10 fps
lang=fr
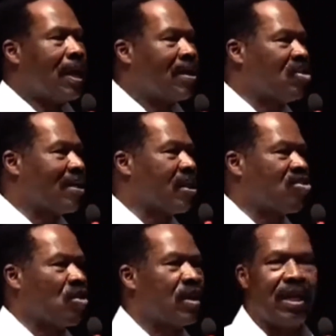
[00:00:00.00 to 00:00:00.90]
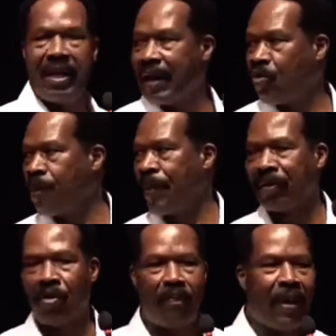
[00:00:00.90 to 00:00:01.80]
les gens se sont dit, les
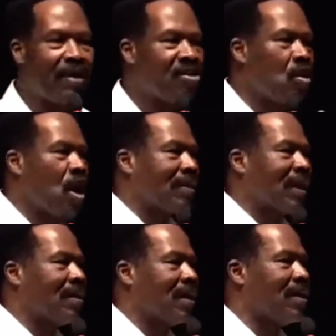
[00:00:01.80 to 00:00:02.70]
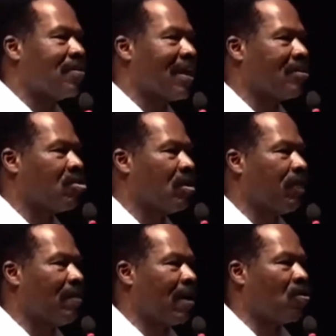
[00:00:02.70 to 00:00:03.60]
coupeurs de mains sont en train de descendre
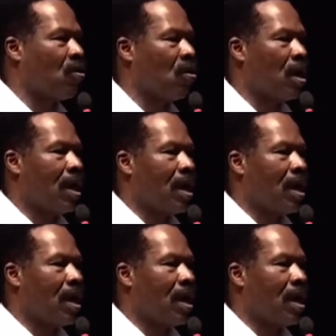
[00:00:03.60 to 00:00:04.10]
sur Bamako.